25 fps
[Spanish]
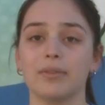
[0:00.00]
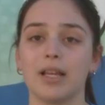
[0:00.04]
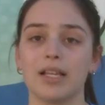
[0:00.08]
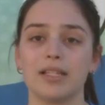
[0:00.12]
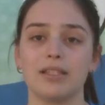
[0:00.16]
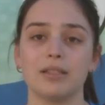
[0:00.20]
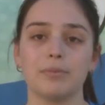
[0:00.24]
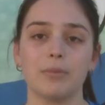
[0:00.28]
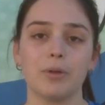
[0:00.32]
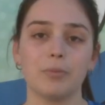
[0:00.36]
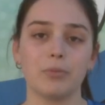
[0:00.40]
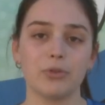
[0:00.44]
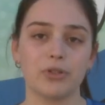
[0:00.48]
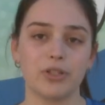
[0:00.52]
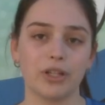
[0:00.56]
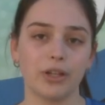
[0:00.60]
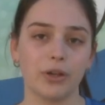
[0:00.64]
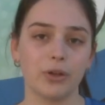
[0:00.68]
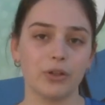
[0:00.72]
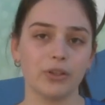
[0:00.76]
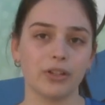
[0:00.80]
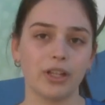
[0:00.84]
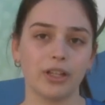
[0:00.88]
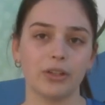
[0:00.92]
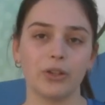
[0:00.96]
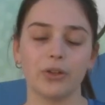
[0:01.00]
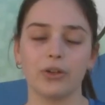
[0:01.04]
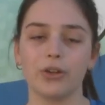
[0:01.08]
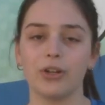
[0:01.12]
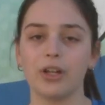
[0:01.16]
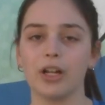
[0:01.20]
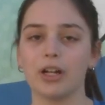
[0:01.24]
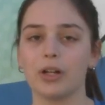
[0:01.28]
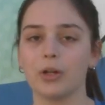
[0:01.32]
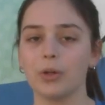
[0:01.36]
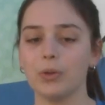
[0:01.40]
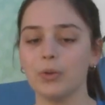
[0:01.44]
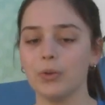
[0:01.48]
Así me puse en contacto con
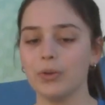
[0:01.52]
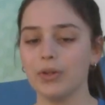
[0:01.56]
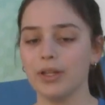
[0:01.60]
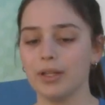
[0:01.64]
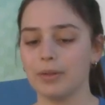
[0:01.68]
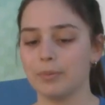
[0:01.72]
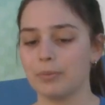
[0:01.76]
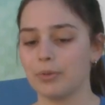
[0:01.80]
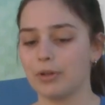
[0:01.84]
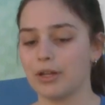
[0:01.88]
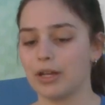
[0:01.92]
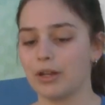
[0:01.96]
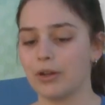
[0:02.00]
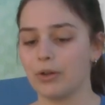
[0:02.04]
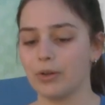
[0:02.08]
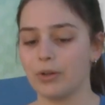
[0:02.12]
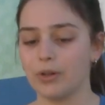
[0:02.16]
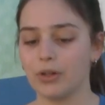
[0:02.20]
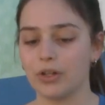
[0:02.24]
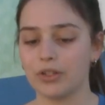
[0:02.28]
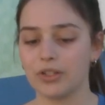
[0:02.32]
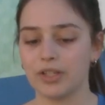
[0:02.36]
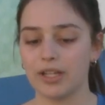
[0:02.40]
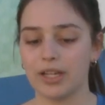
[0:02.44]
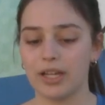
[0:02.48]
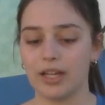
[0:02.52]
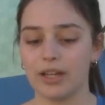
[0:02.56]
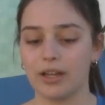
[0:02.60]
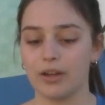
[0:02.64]
el club y pues con, los